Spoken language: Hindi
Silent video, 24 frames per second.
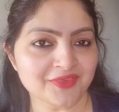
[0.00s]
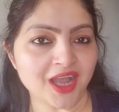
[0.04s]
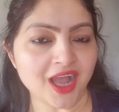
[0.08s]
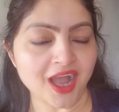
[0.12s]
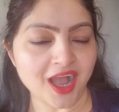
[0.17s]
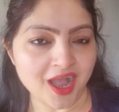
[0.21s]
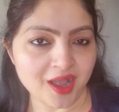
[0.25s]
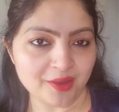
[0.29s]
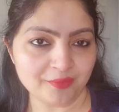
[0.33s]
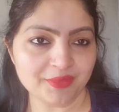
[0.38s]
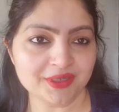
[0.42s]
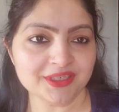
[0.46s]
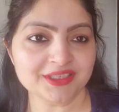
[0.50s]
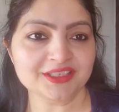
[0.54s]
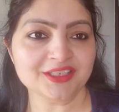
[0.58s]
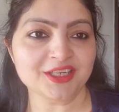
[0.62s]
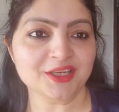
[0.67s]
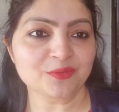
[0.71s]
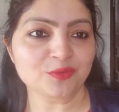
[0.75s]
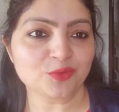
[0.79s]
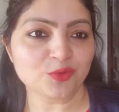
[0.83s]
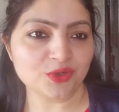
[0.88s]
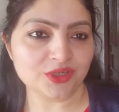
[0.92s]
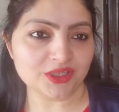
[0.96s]
हाँ मेरे से
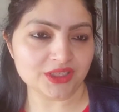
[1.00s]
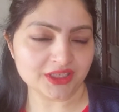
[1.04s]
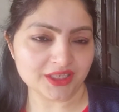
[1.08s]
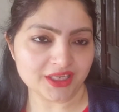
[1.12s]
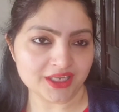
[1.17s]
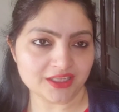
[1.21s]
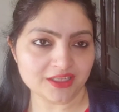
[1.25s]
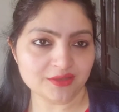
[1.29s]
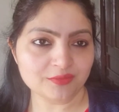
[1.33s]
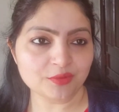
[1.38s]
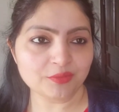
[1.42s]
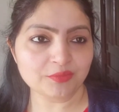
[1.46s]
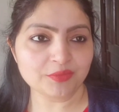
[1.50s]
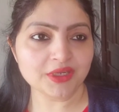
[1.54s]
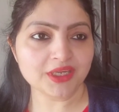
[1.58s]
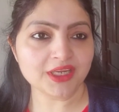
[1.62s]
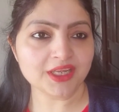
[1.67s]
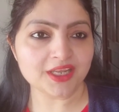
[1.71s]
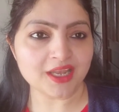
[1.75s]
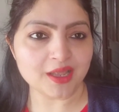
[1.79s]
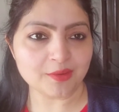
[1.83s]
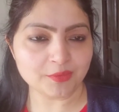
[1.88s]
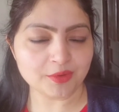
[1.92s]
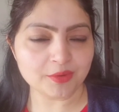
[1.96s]
यही बोल रहा था कहता मम्मी
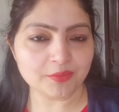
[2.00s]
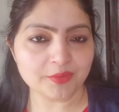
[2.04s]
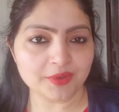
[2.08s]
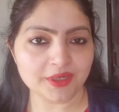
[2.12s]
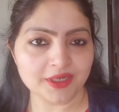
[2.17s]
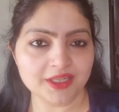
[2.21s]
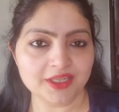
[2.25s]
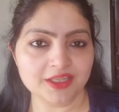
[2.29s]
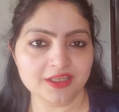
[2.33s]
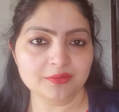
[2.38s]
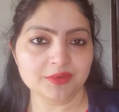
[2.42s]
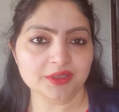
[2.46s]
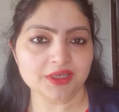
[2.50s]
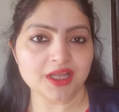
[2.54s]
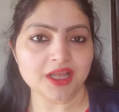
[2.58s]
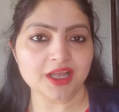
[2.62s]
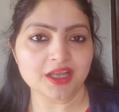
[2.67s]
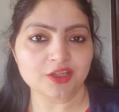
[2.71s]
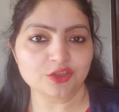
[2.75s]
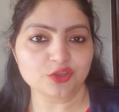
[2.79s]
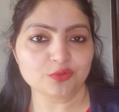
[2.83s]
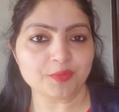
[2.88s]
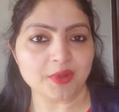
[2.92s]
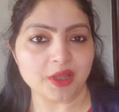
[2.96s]
कल आपका बर्थडे है मैं
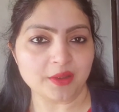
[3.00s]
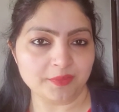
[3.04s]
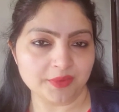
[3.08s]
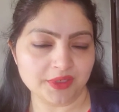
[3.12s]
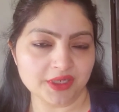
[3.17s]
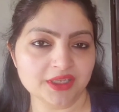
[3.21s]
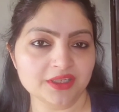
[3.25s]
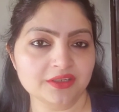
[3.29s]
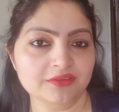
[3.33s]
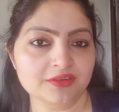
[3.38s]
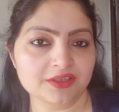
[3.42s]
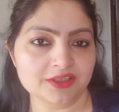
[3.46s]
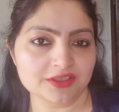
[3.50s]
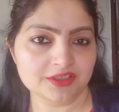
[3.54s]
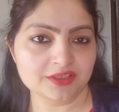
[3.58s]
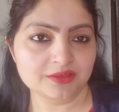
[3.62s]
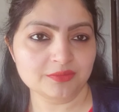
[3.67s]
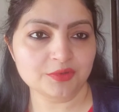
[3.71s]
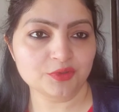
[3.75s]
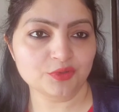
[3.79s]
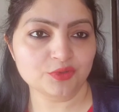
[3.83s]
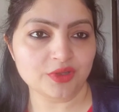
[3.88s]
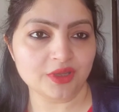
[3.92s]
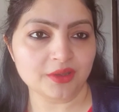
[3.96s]
कहा तो पापा की एनिवर्सरी
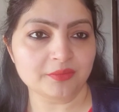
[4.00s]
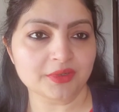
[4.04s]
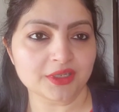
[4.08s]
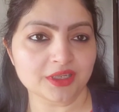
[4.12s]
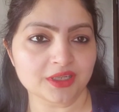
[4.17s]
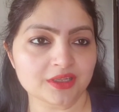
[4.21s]
भी तो है अच्छा,